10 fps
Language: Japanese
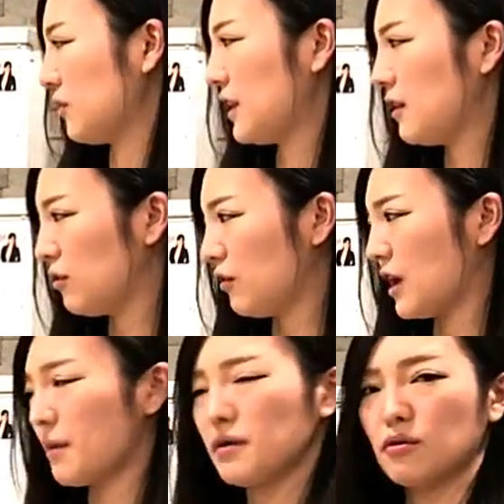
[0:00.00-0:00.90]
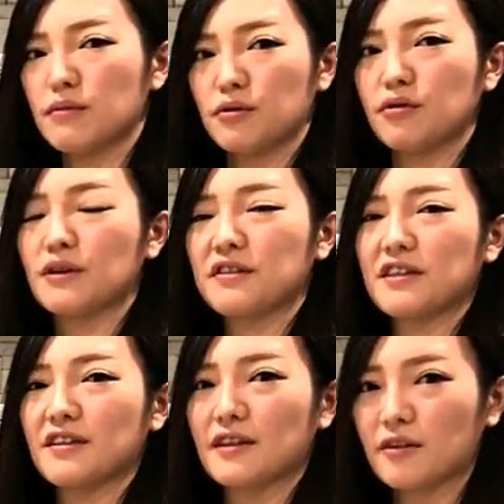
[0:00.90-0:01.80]
政府の名前を、まあ、復活
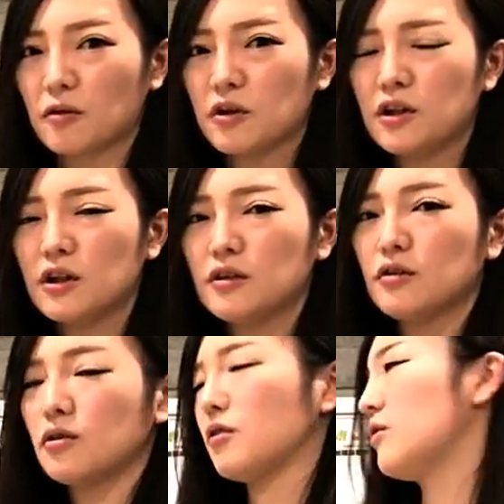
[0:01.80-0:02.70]
させたというこ